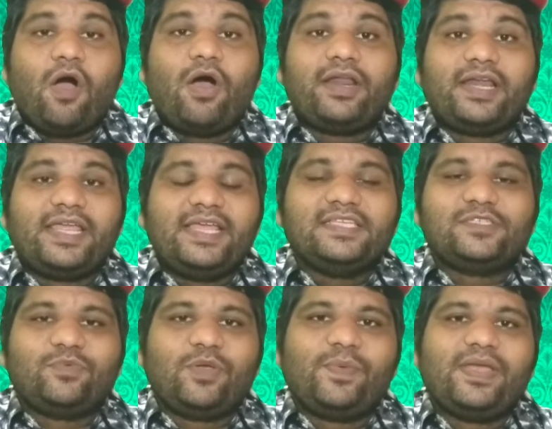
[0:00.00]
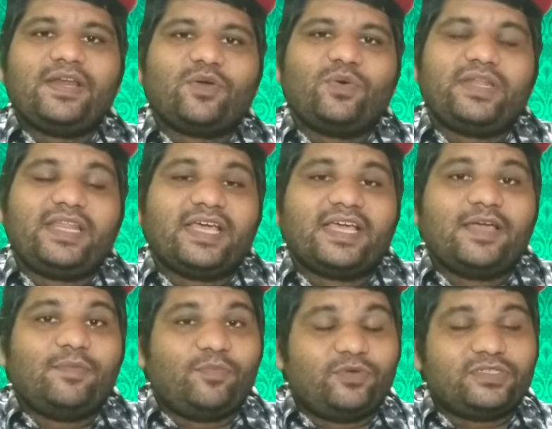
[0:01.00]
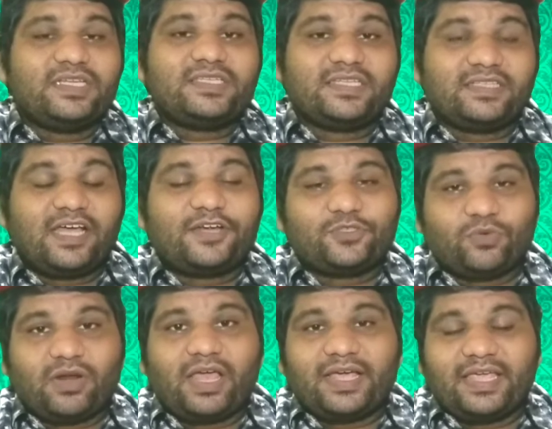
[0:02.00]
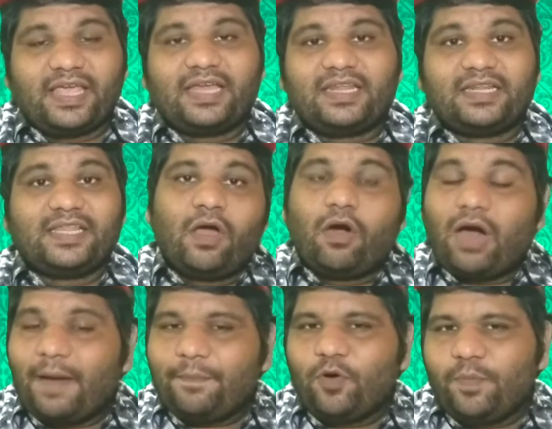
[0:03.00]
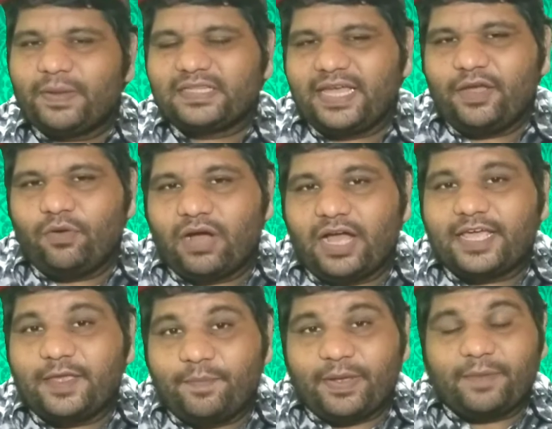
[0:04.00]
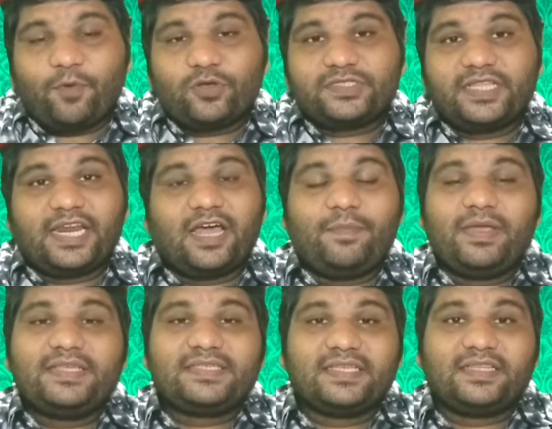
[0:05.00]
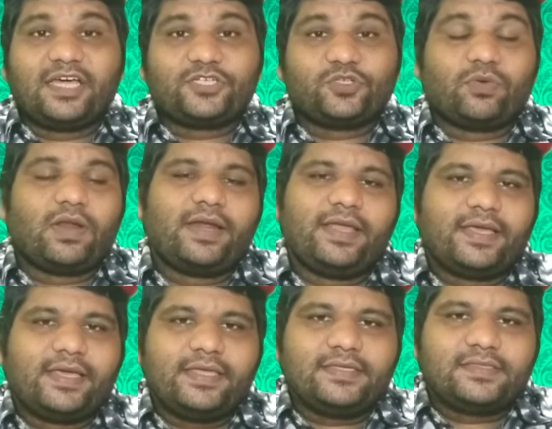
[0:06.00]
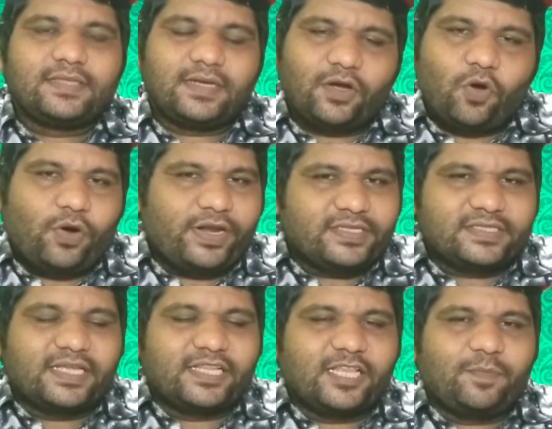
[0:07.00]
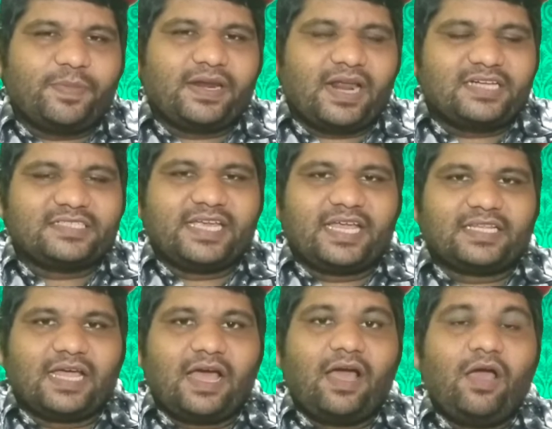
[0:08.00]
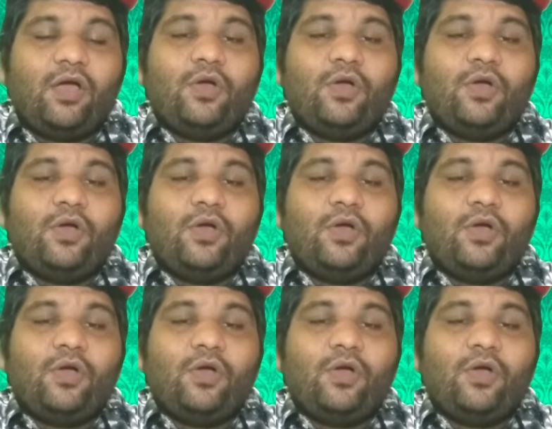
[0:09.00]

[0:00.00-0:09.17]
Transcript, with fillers: और इस विवेन को देख के मुझे सिद्धार्थ शुक्ला की याद आती है आपको पता ही होगा कि बिग बॉस तेरह में सिद्धार्थ शुक्ला ने किस तरह ऑडियंस के दिल पर राज किया था